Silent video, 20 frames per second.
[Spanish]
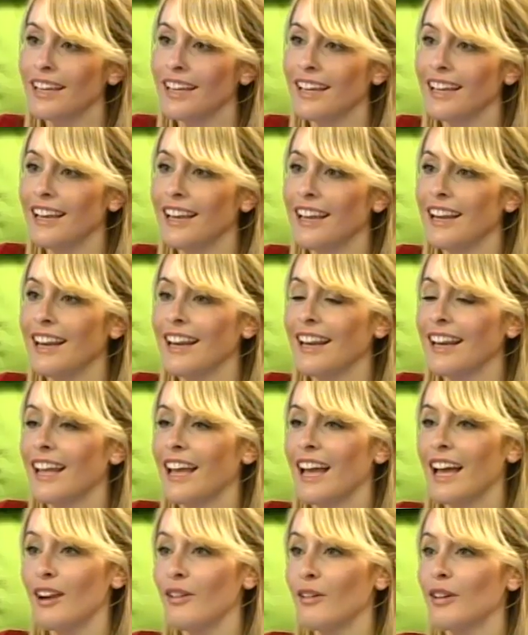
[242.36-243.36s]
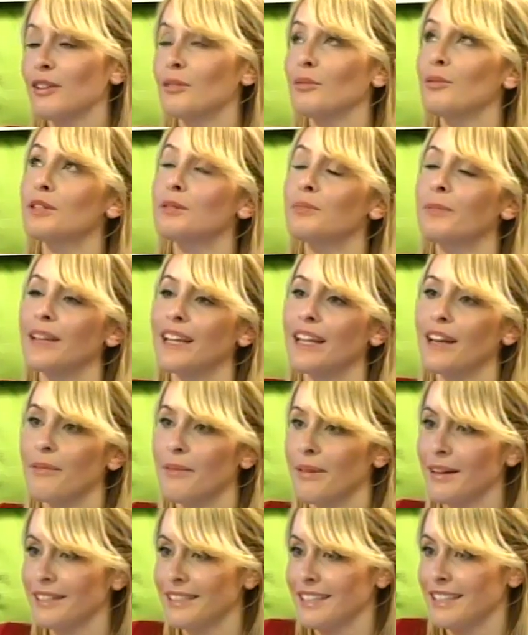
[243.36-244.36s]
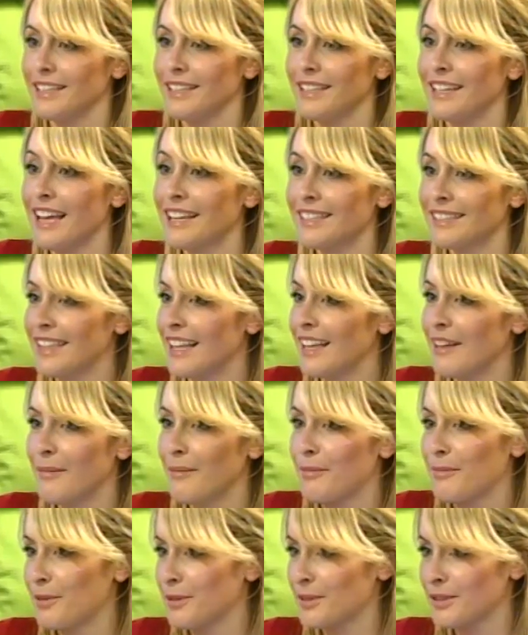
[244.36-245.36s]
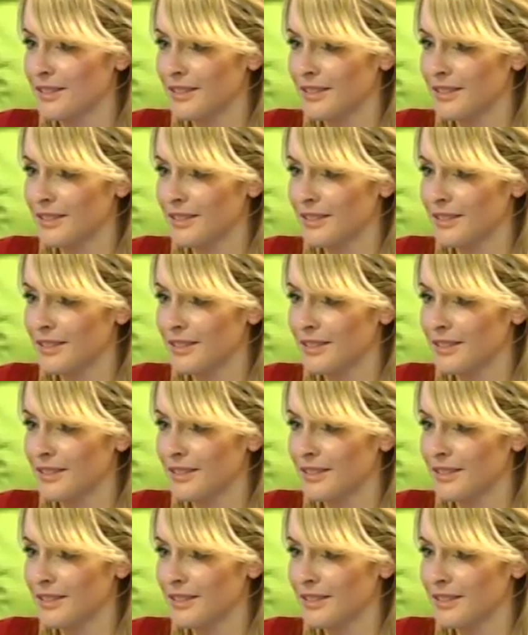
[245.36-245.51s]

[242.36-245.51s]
el, el regalo que tú esperabas y, ya hasta, vamos.